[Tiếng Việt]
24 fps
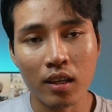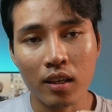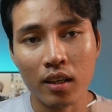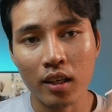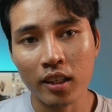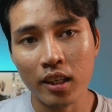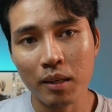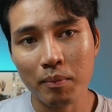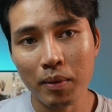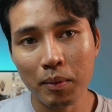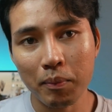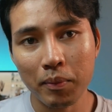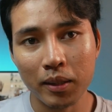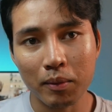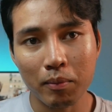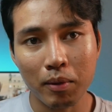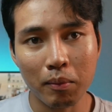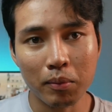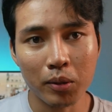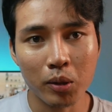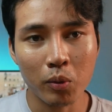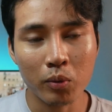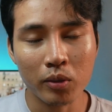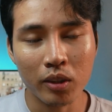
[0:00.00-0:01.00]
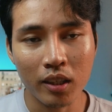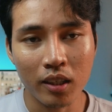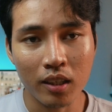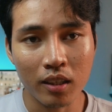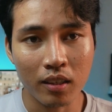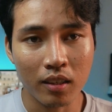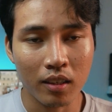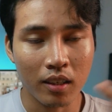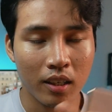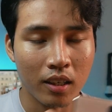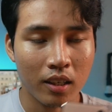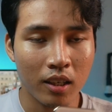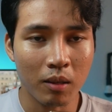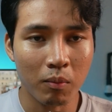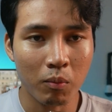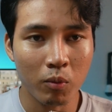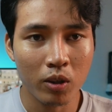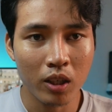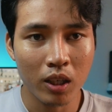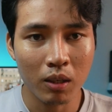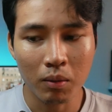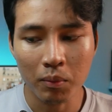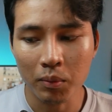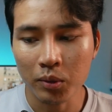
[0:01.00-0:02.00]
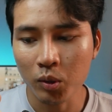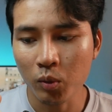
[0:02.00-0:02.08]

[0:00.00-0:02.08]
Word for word: mấy bên là 7 bị tụ thì đã môi lương bị